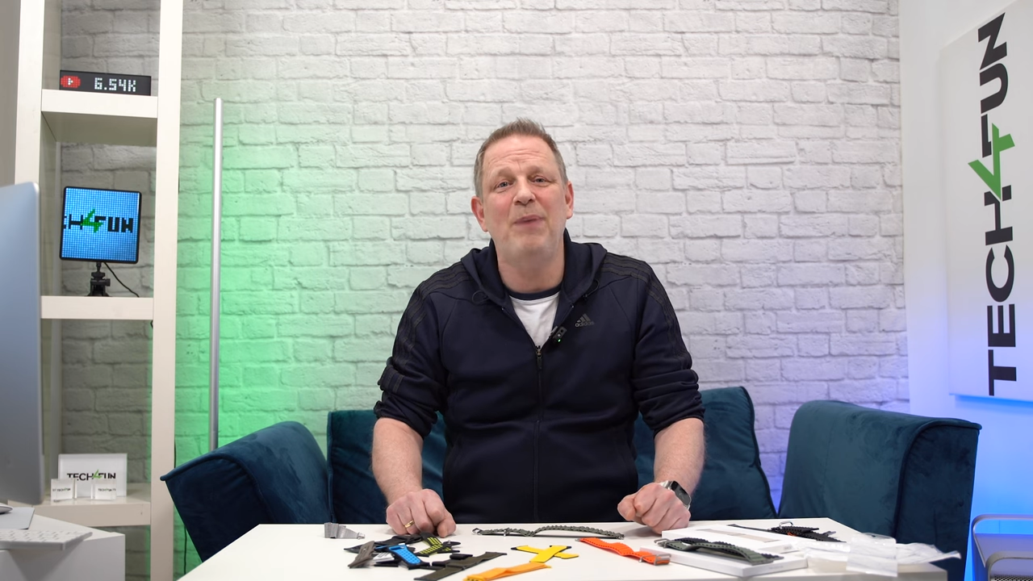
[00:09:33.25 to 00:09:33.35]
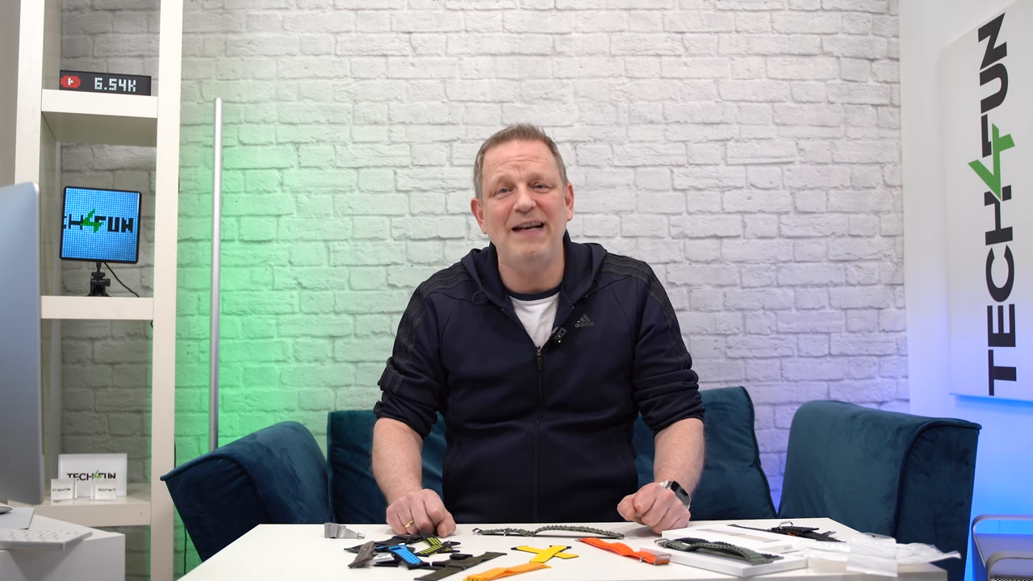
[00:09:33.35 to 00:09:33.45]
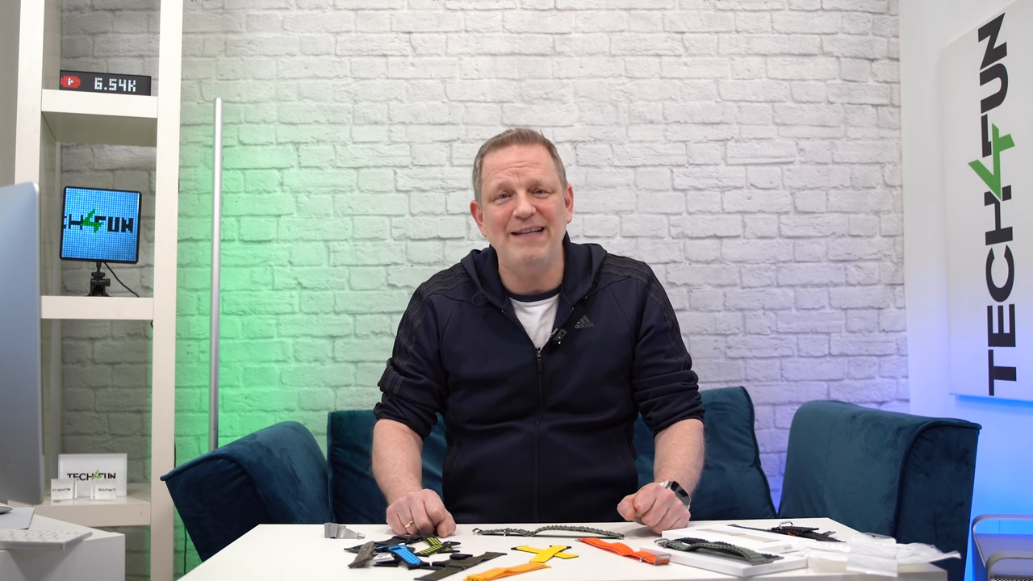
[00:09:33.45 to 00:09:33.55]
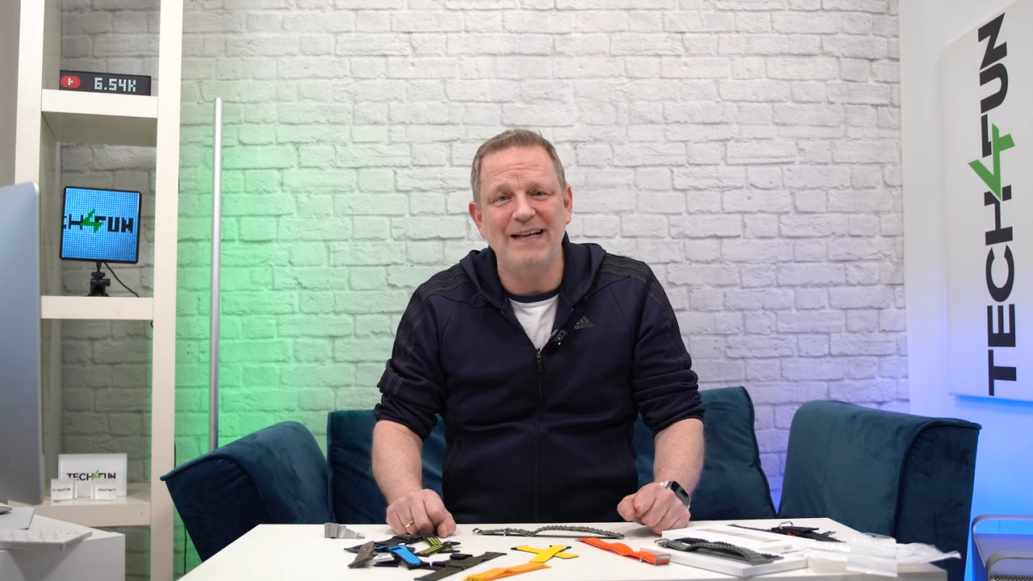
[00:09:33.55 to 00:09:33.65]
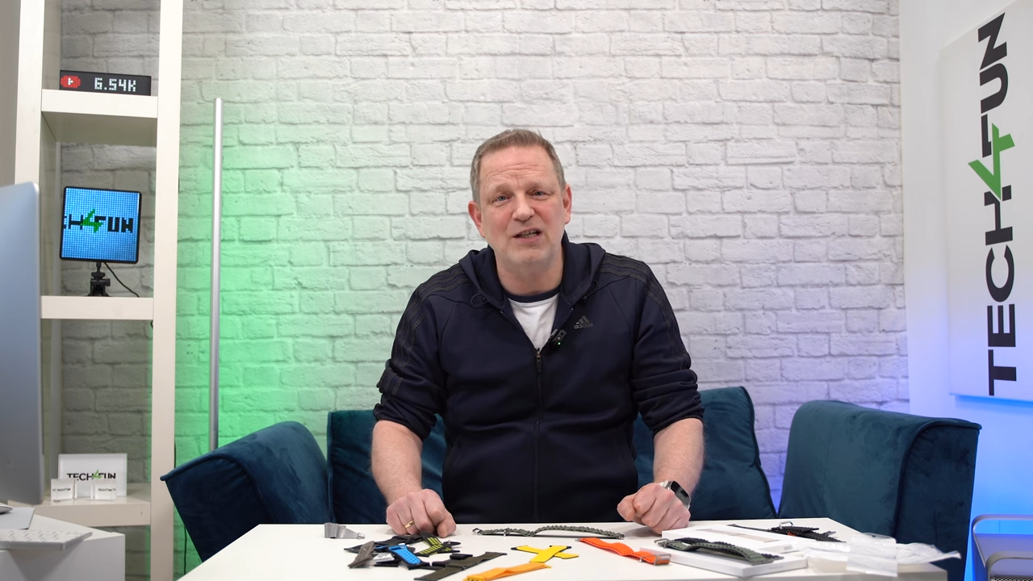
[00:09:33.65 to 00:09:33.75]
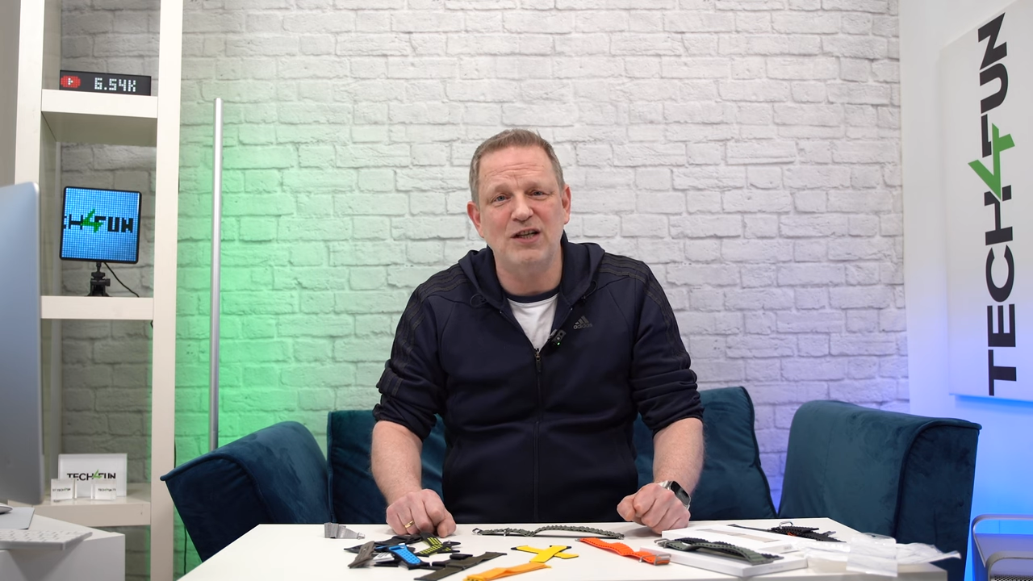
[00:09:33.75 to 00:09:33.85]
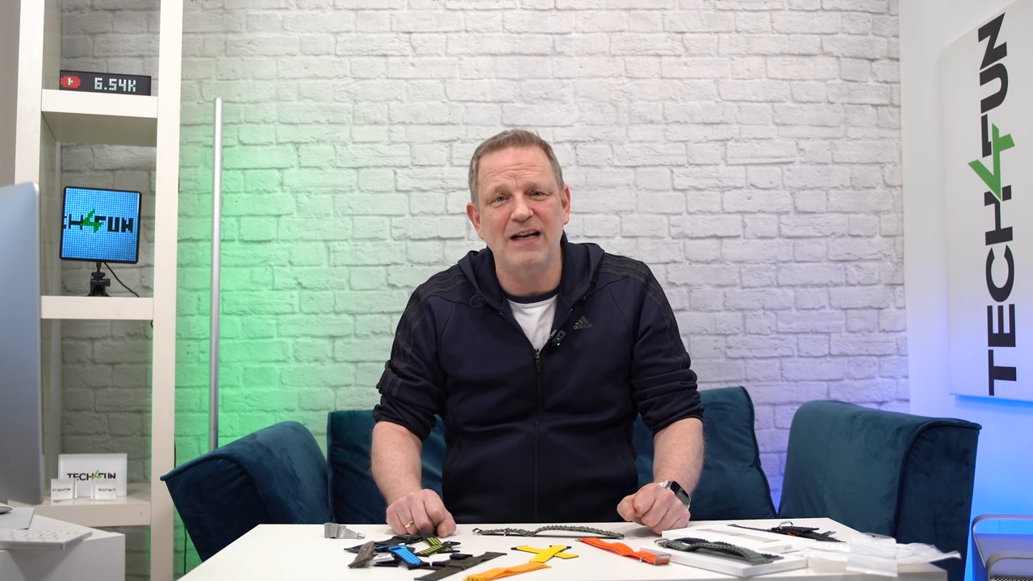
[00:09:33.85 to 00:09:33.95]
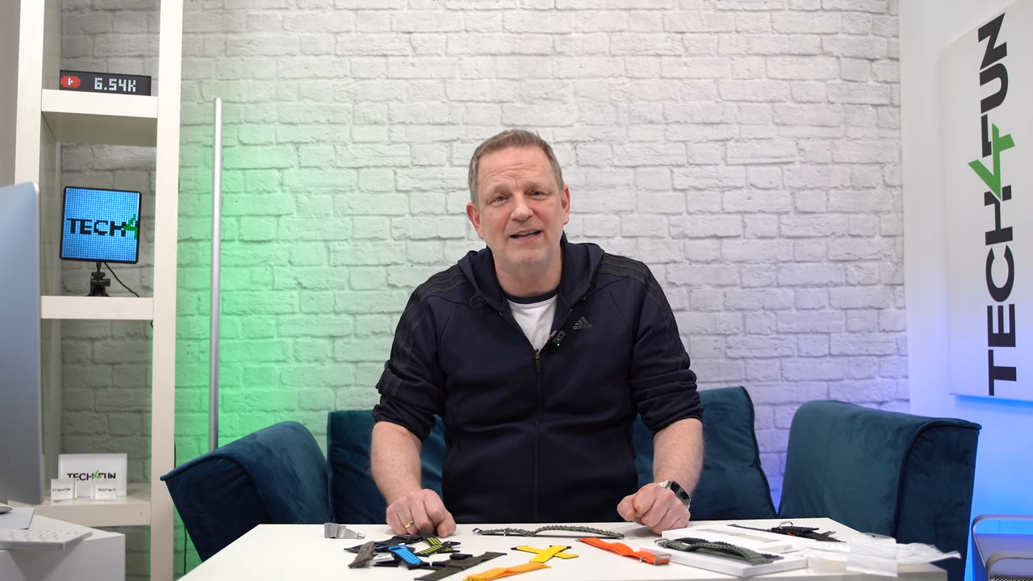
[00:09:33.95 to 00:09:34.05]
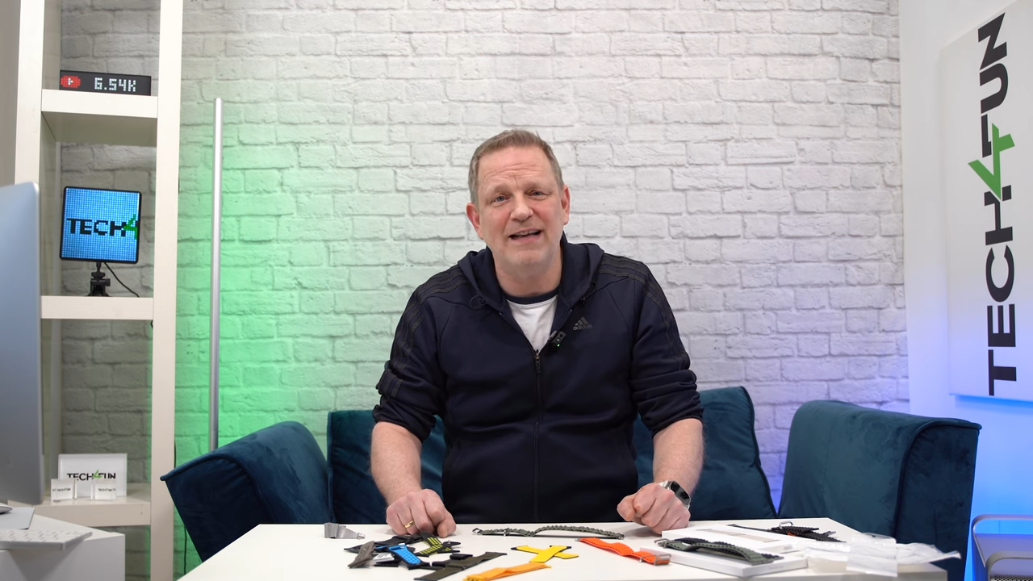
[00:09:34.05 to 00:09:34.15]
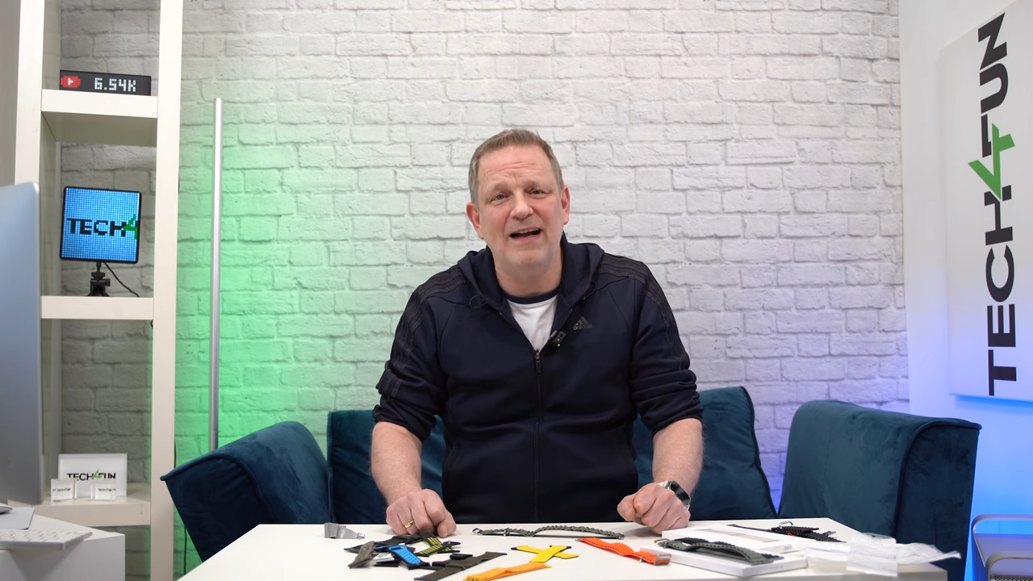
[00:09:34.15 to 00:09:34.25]

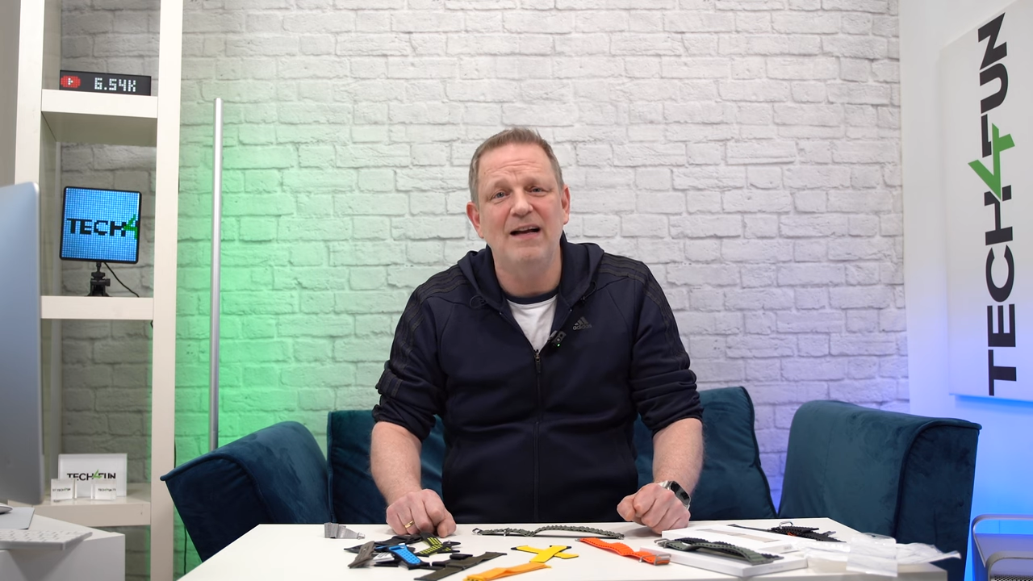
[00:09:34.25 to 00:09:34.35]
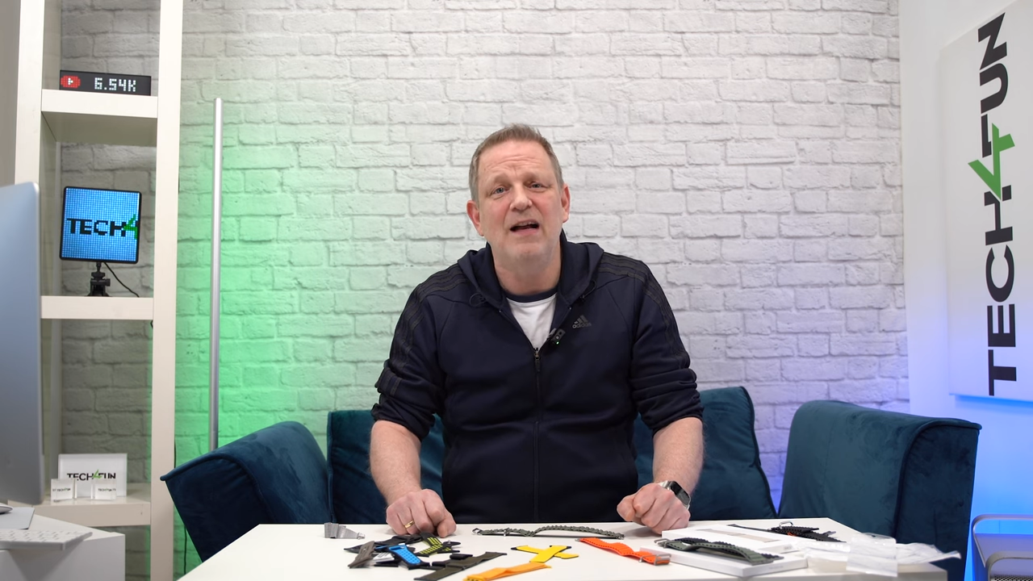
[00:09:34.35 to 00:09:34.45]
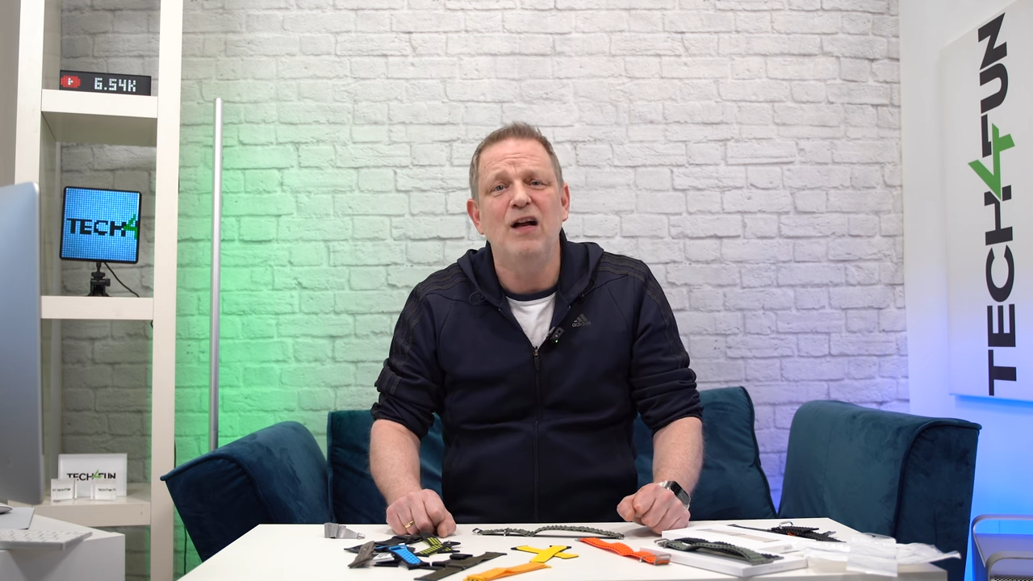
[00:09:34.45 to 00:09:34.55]
Bandhersteller, der